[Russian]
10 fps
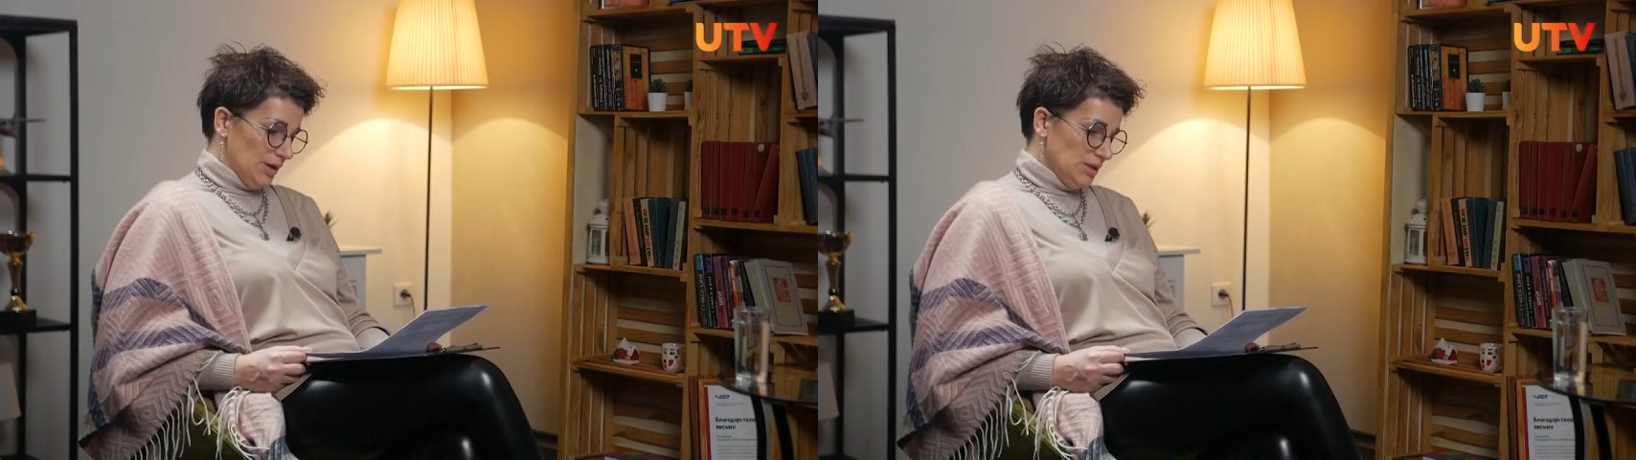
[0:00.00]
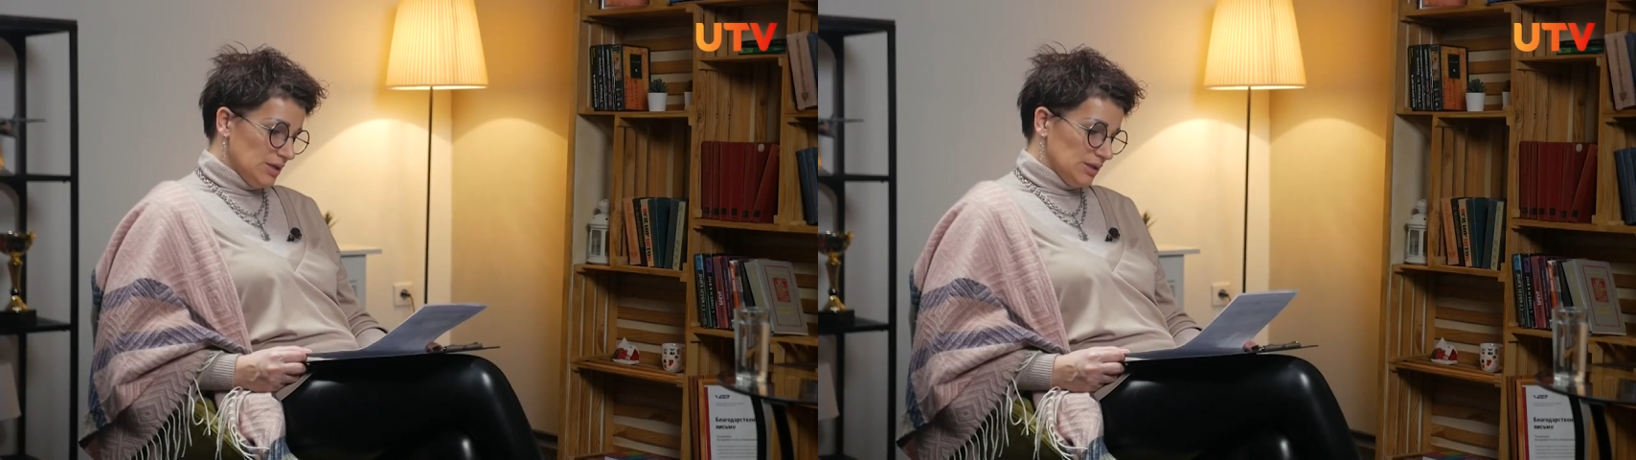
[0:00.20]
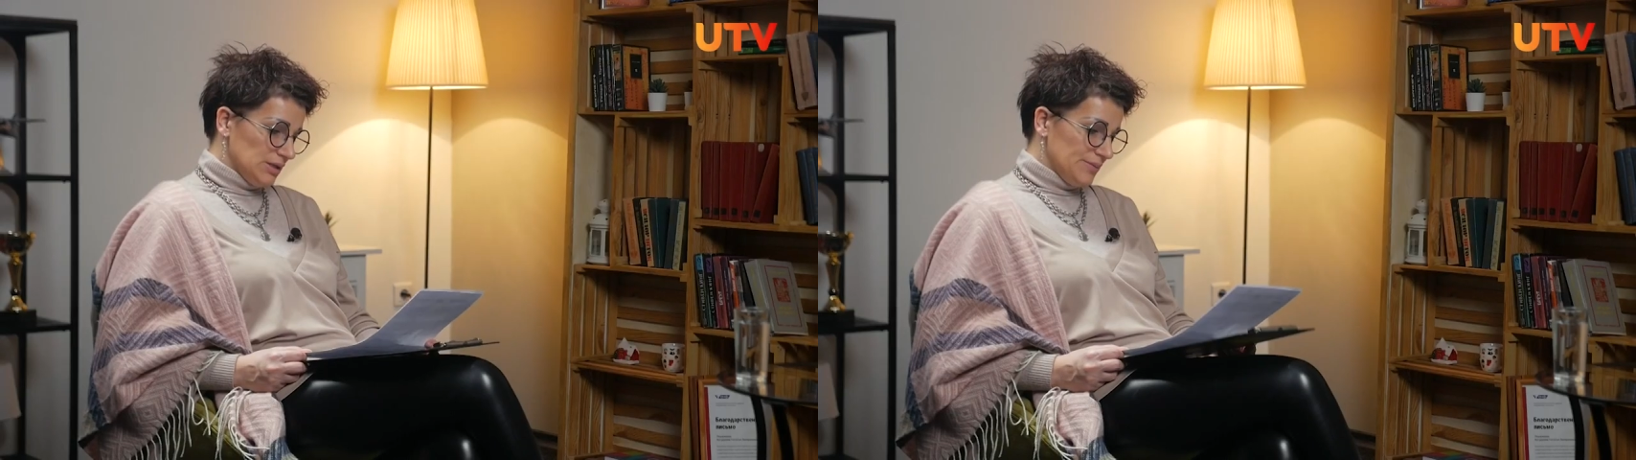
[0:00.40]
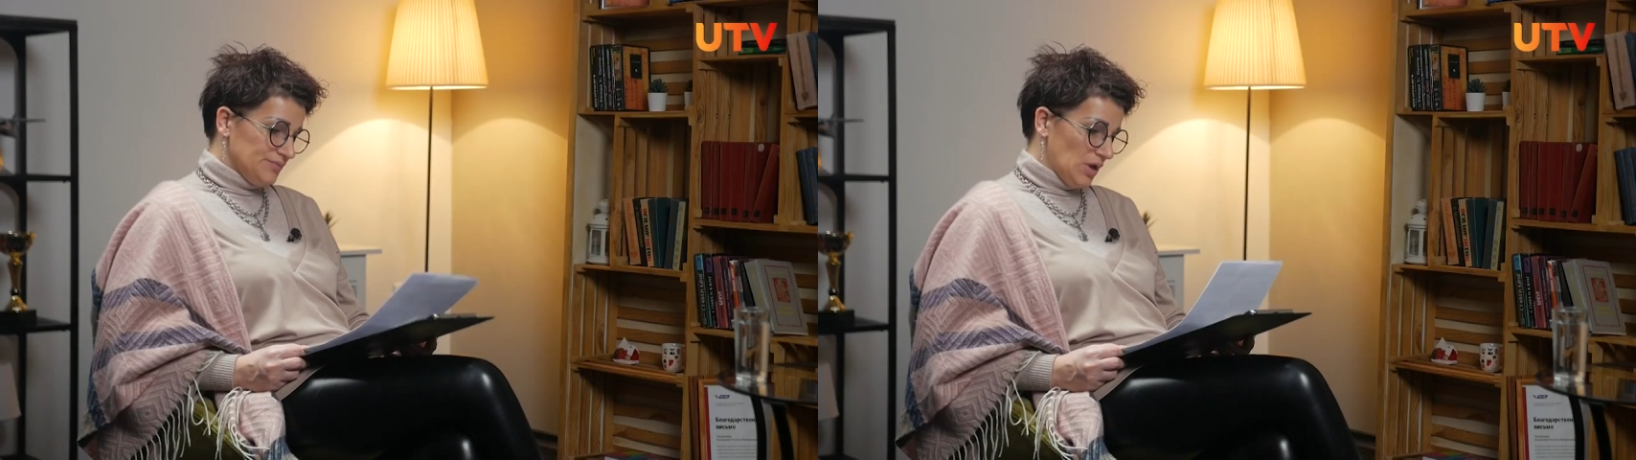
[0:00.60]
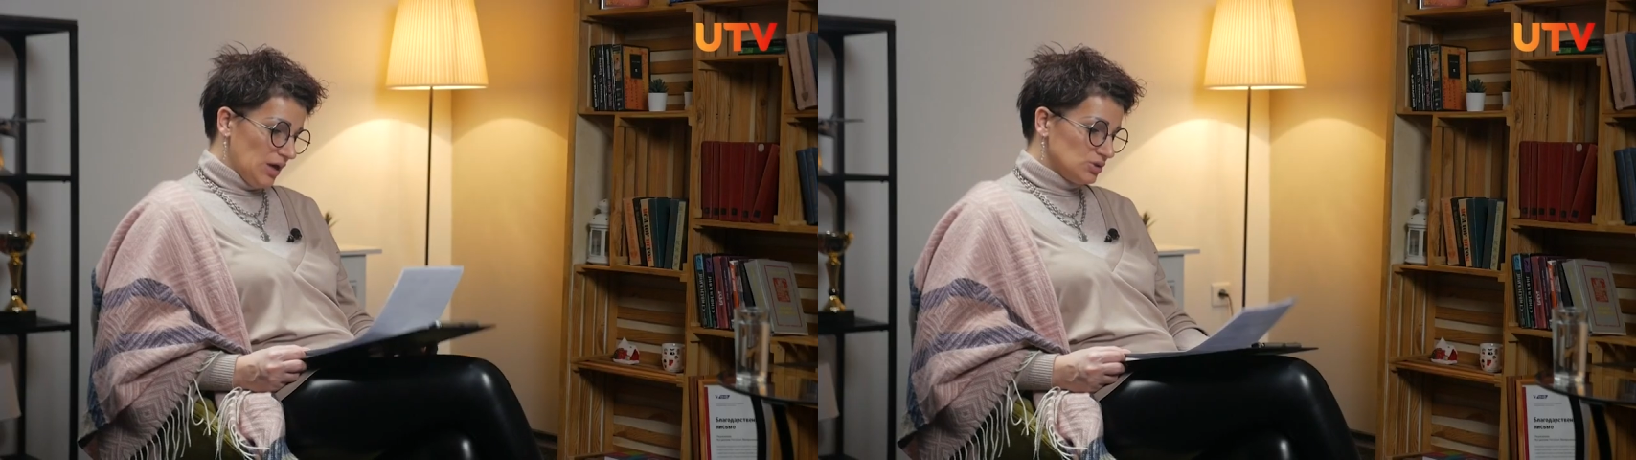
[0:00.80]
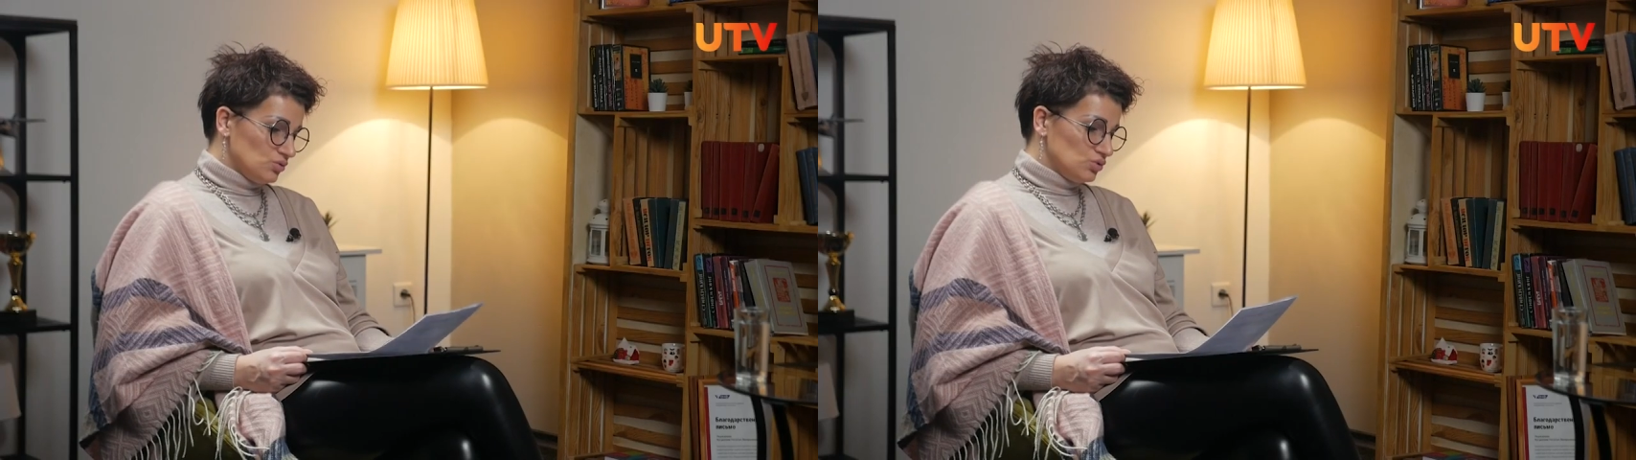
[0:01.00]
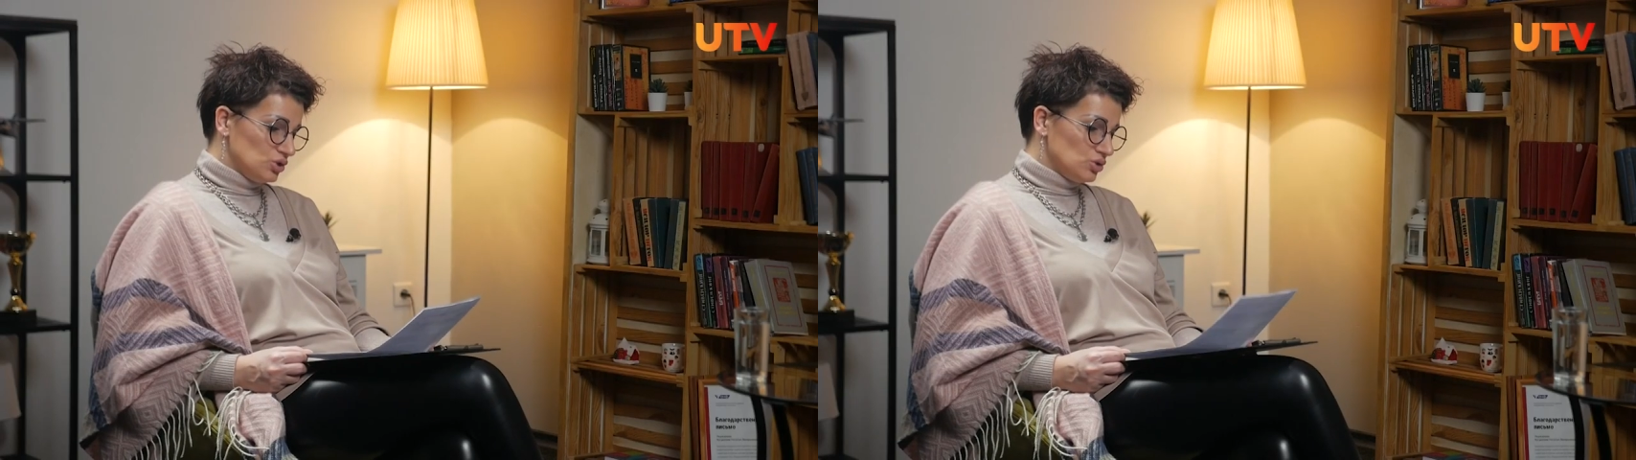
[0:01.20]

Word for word: Понятно. А у